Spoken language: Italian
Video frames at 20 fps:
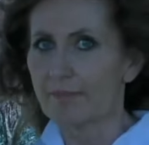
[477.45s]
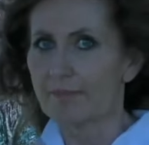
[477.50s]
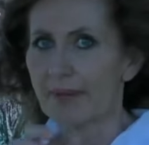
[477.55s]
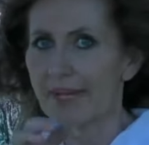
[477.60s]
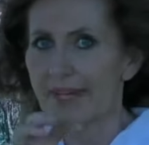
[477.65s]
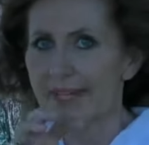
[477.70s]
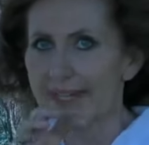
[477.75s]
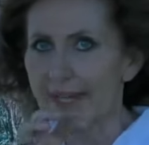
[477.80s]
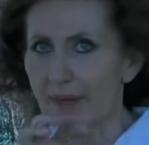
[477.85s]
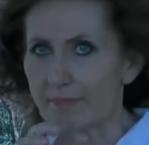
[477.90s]

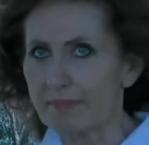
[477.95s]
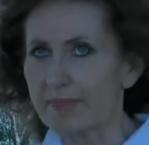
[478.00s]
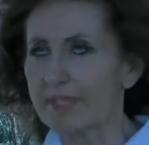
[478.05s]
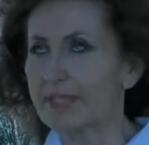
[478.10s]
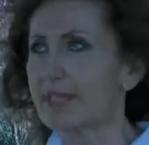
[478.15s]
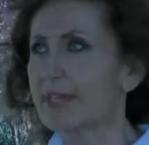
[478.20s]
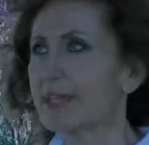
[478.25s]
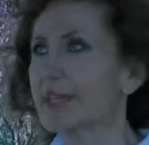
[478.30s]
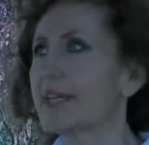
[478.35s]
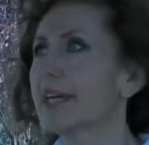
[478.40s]
per
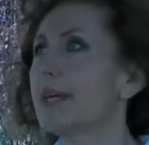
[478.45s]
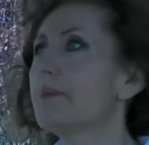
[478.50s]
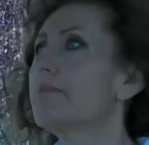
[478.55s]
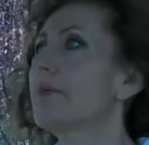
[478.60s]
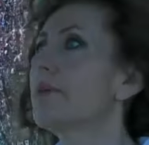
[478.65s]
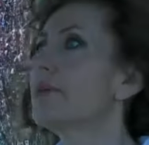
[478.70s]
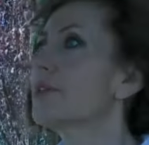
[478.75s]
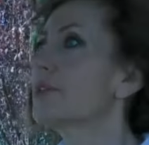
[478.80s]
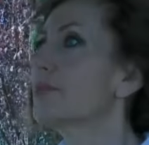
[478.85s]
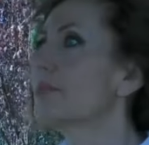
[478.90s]
capire e
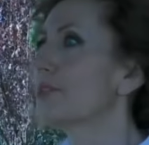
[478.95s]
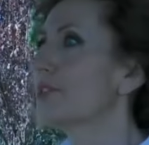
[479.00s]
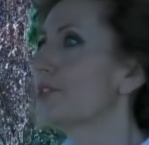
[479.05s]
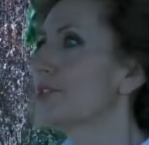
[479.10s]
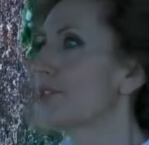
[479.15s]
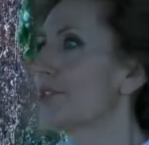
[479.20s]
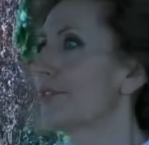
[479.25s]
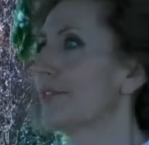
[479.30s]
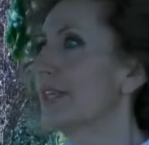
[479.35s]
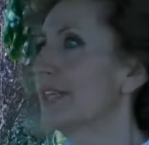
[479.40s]
poi come come
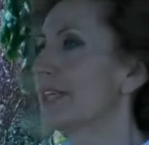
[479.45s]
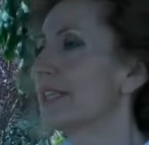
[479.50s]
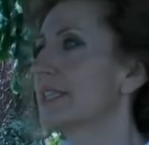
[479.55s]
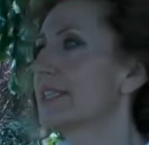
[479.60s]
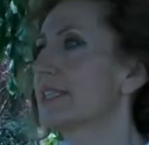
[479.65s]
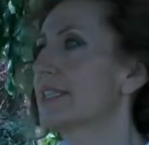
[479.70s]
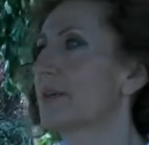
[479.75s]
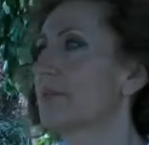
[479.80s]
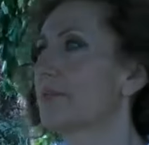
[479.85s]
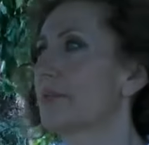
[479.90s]
diceva lei,
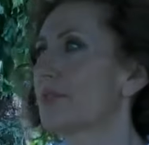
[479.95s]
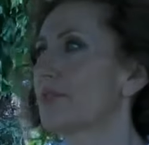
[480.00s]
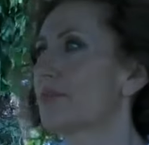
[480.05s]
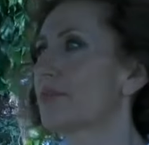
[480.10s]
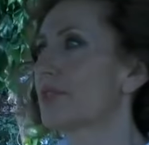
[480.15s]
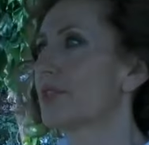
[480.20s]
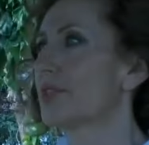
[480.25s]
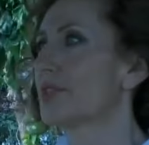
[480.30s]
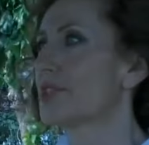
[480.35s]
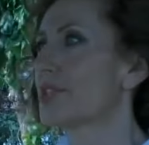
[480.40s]
si
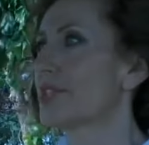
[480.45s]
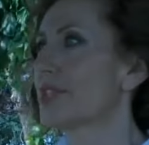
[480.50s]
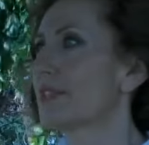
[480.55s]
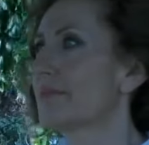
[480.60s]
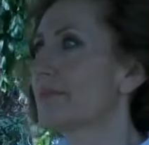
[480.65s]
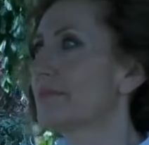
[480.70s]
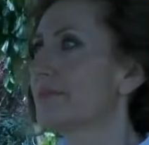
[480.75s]
approfondisce.